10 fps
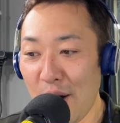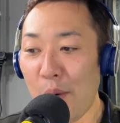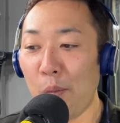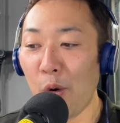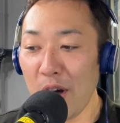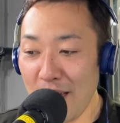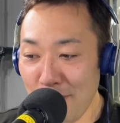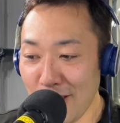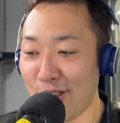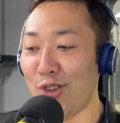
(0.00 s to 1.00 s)
燃え
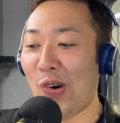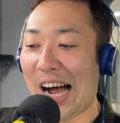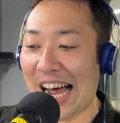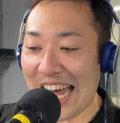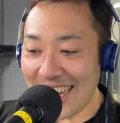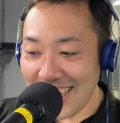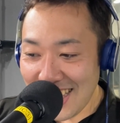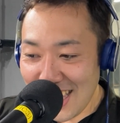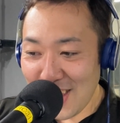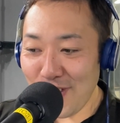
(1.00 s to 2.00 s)
ますよ肺に
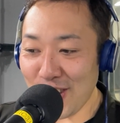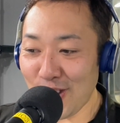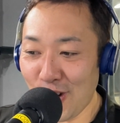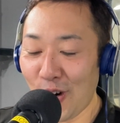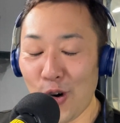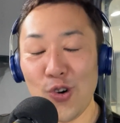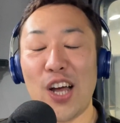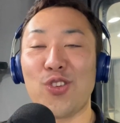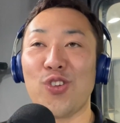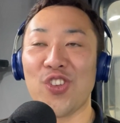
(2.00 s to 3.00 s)
できますよこ
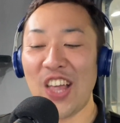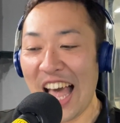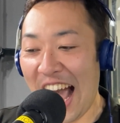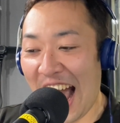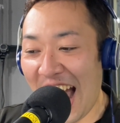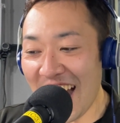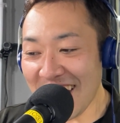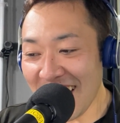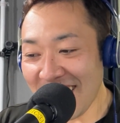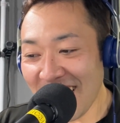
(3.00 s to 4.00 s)
の後ですあ
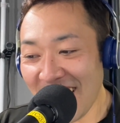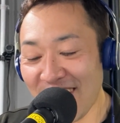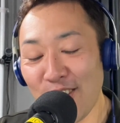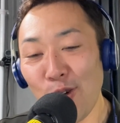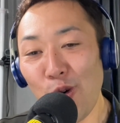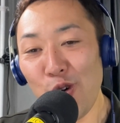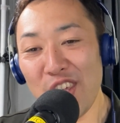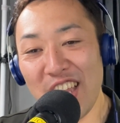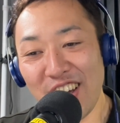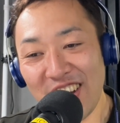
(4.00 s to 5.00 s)
なたがそう
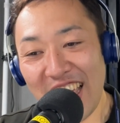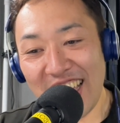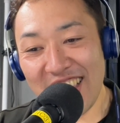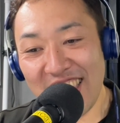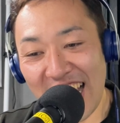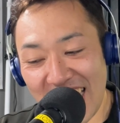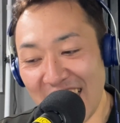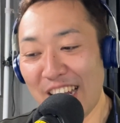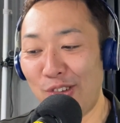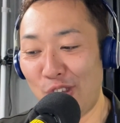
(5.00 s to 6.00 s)
したくないだけ
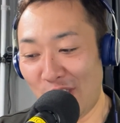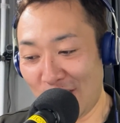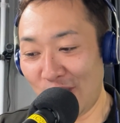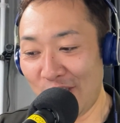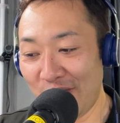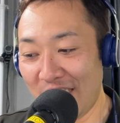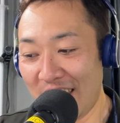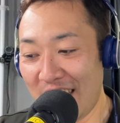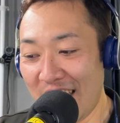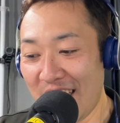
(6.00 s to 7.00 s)
なのではと
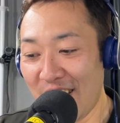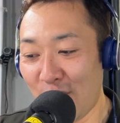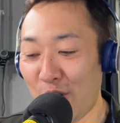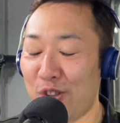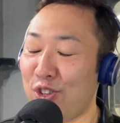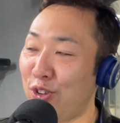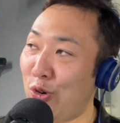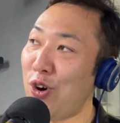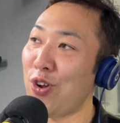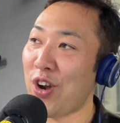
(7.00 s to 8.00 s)
これす
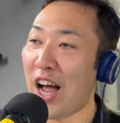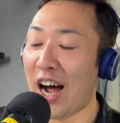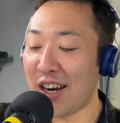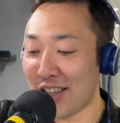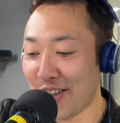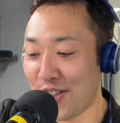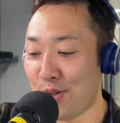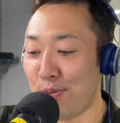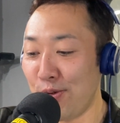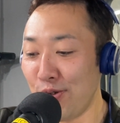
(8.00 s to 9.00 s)
ごいよねあなた
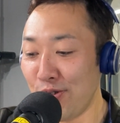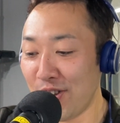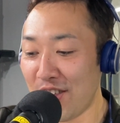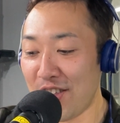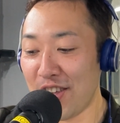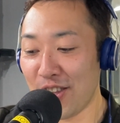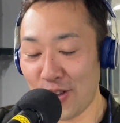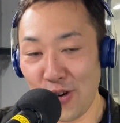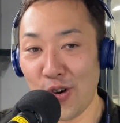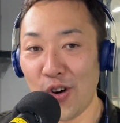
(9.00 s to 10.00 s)
自分自身
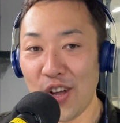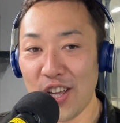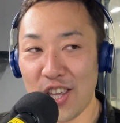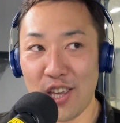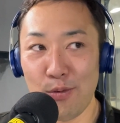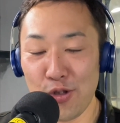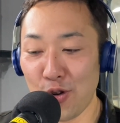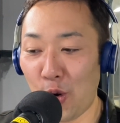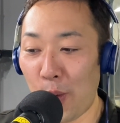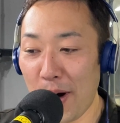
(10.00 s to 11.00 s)
の気持
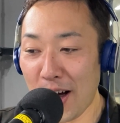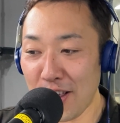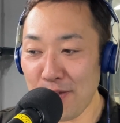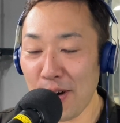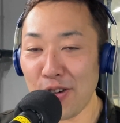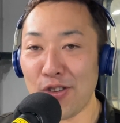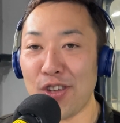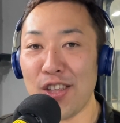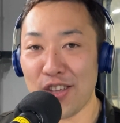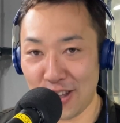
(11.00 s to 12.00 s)
ちごまかしまくっ
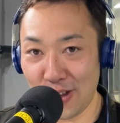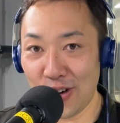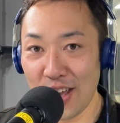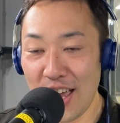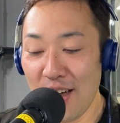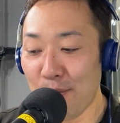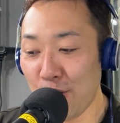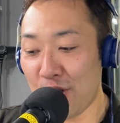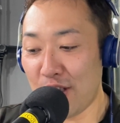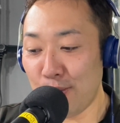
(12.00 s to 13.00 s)
てんじゃんと
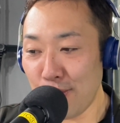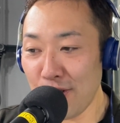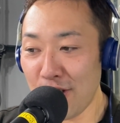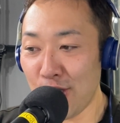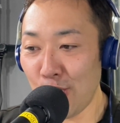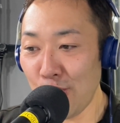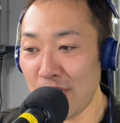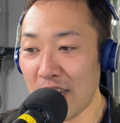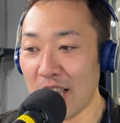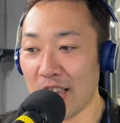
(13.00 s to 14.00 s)
もう自分に正直
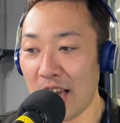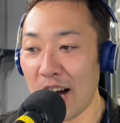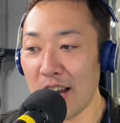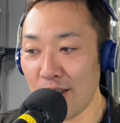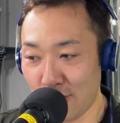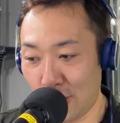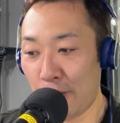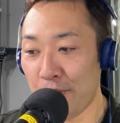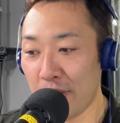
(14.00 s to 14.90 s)
になれよと